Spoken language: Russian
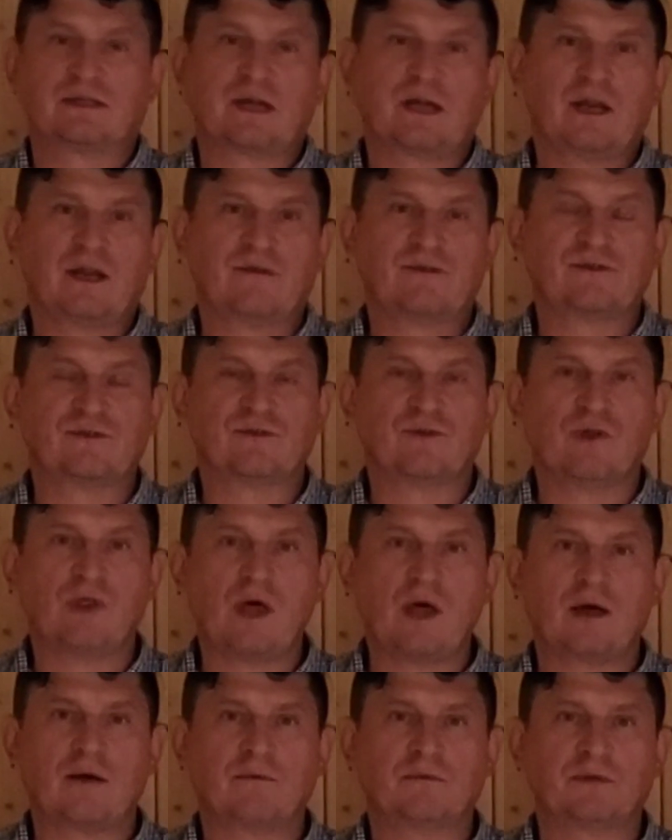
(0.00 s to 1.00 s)
скорее
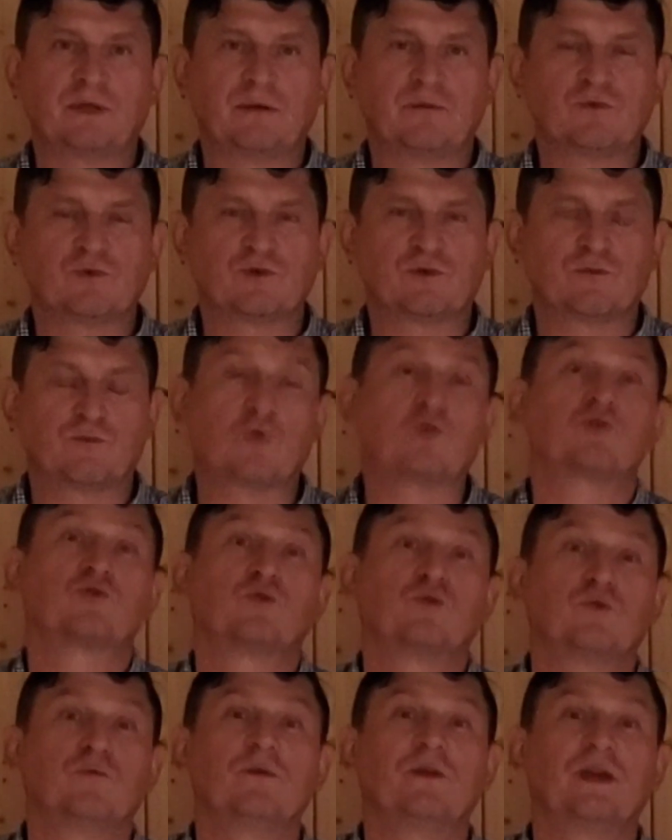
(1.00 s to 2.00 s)
всего, лаком, потому что
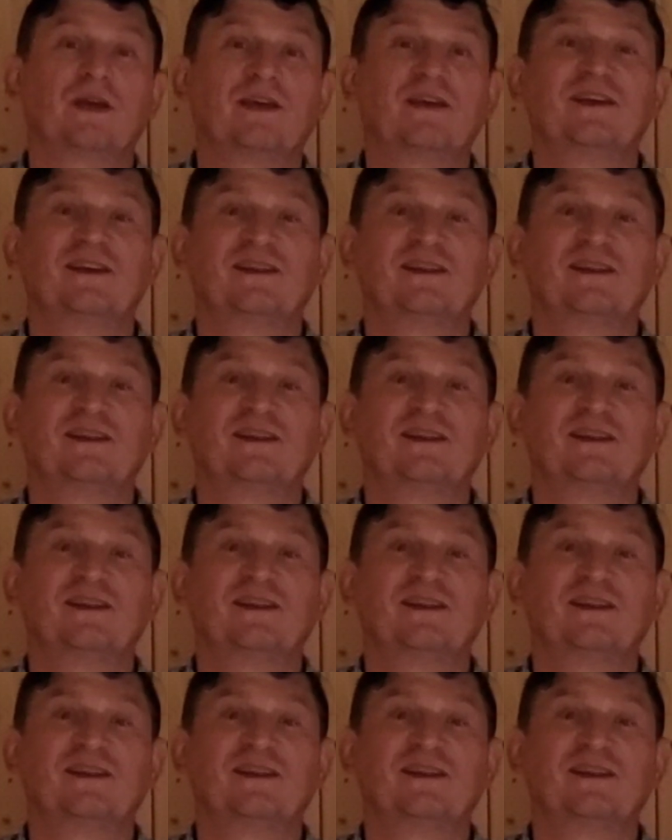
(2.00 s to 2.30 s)
просто он у меня